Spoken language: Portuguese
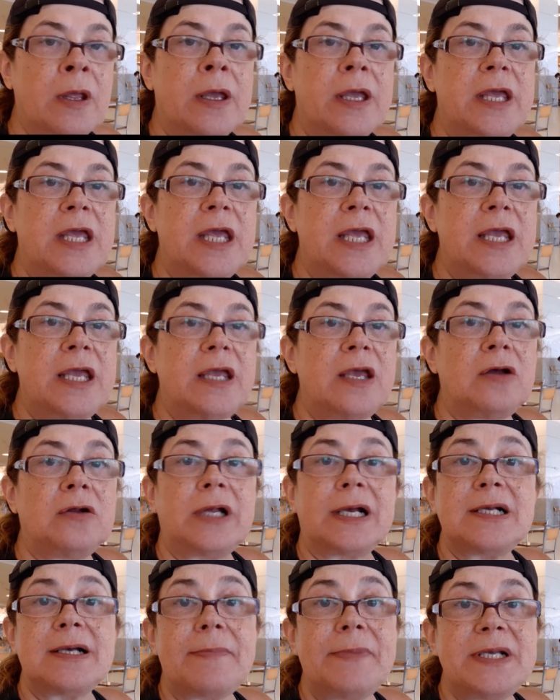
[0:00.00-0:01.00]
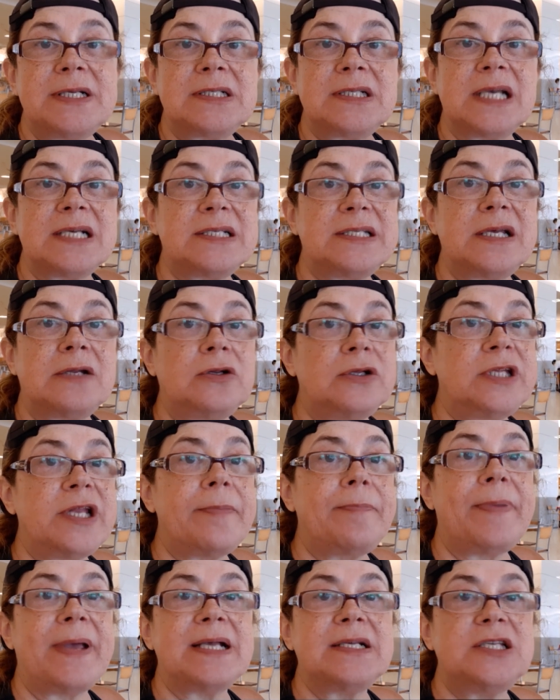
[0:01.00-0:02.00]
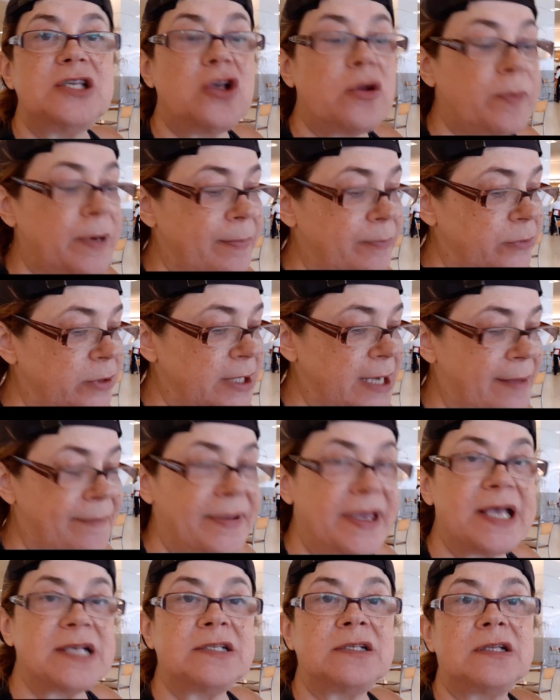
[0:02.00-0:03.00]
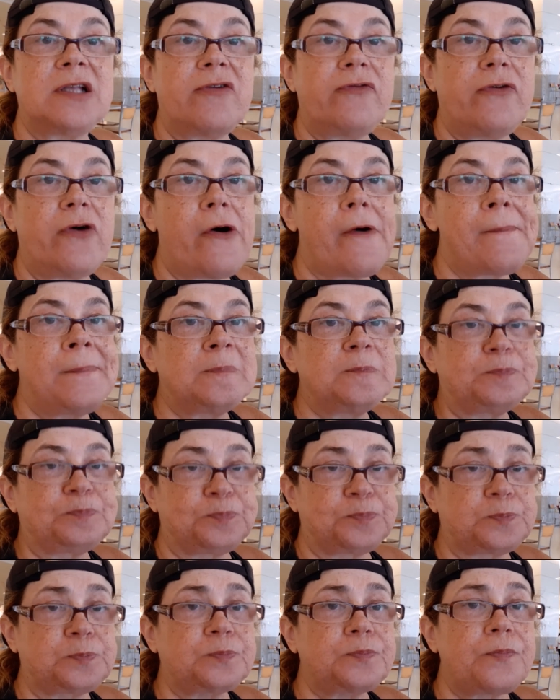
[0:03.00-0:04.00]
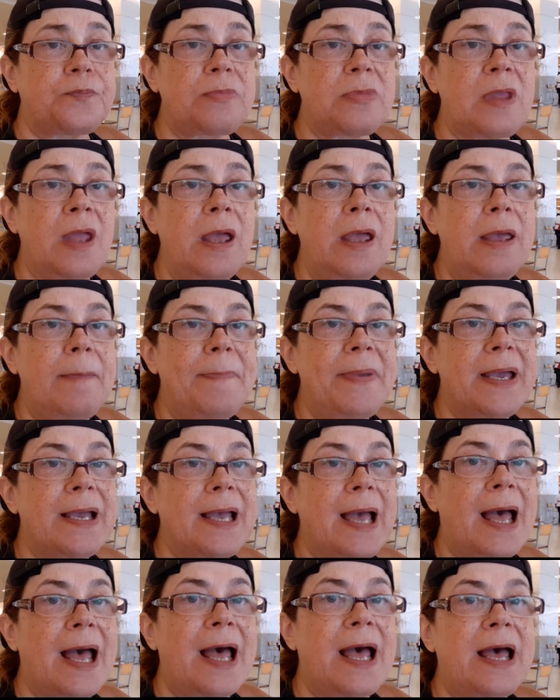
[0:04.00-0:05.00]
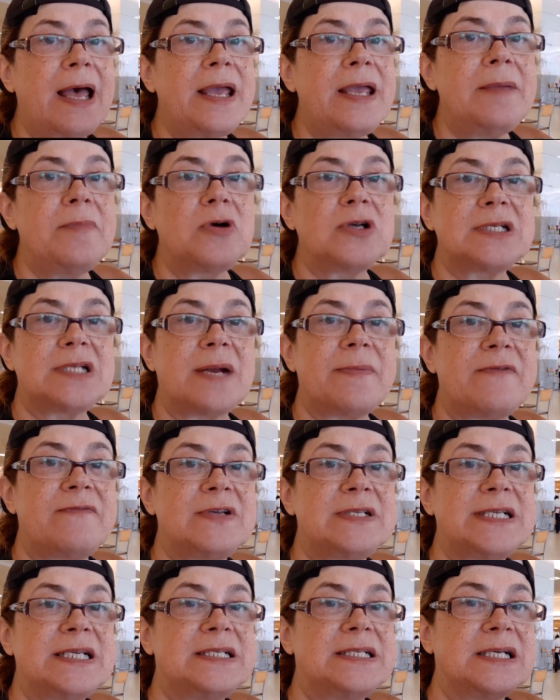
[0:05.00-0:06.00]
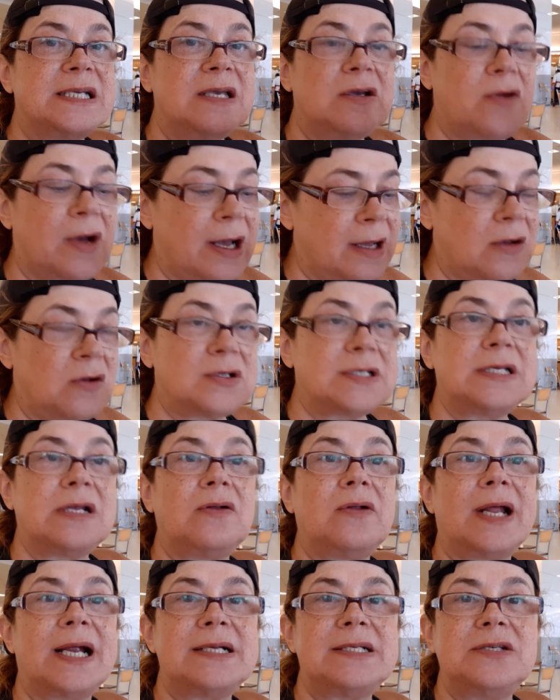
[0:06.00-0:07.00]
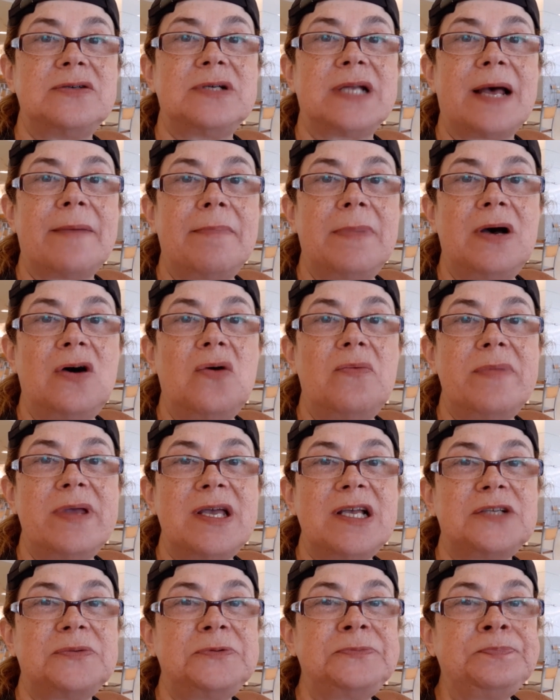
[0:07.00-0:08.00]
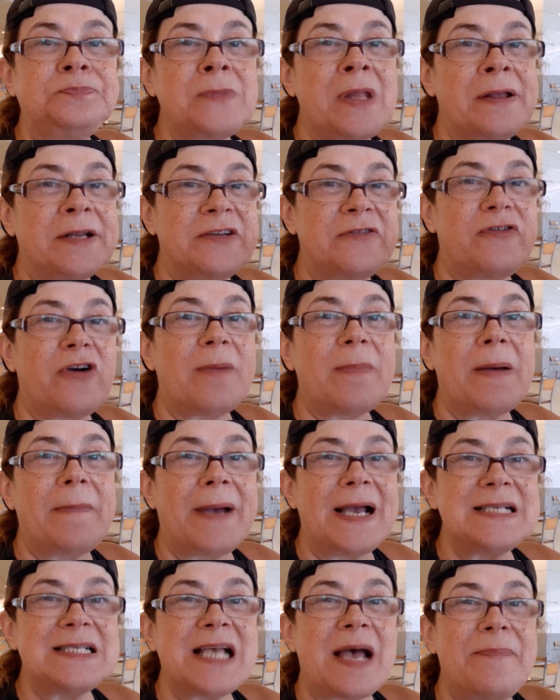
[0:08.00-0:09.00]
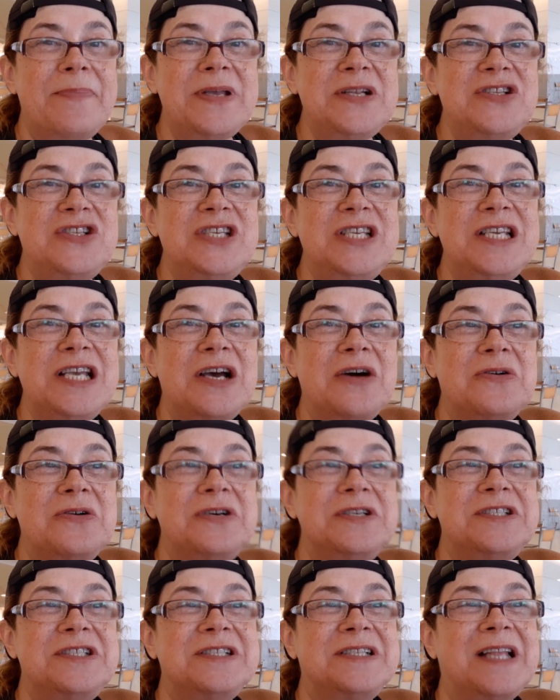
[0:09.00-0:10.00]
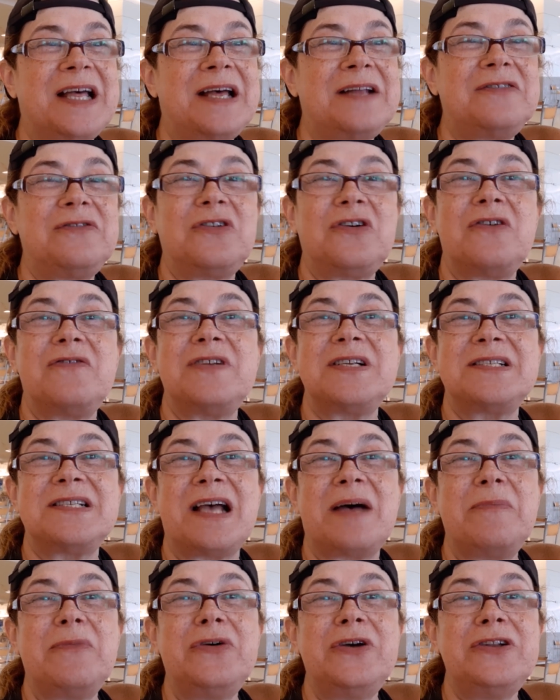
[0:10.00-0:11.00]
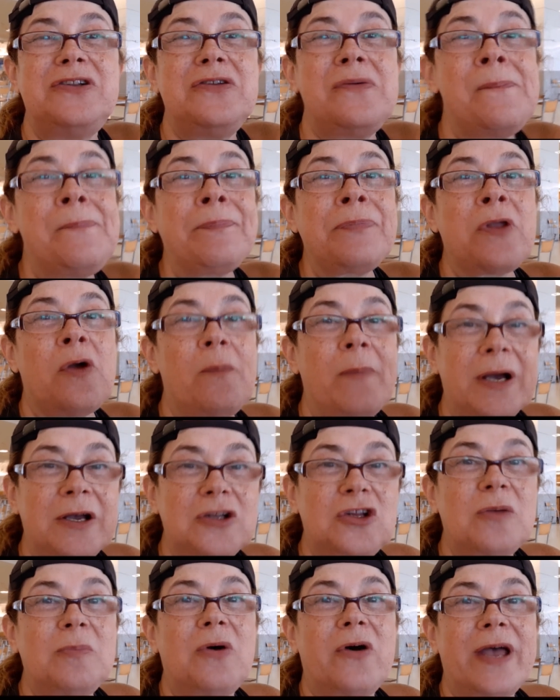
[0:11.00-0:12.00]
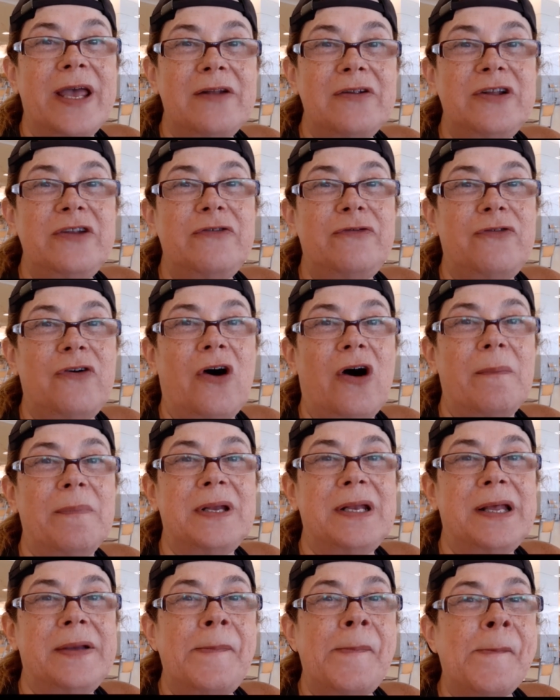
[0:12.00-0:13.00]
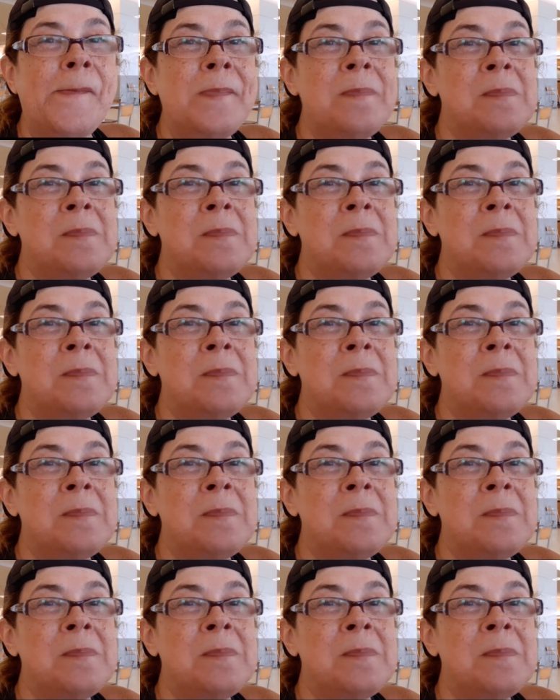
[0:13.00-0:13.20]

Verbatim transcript: E eu acabei esquecendo o tripézinho pra pôr na mesa, então vou é, pegar e mostrar pra vocês aqui com, a, com, o celularzinho na mão mesmo, de forma mais rapidinha hoje, tá? Não vou conversar muito. Uma que eu tô morrendo de fome, né?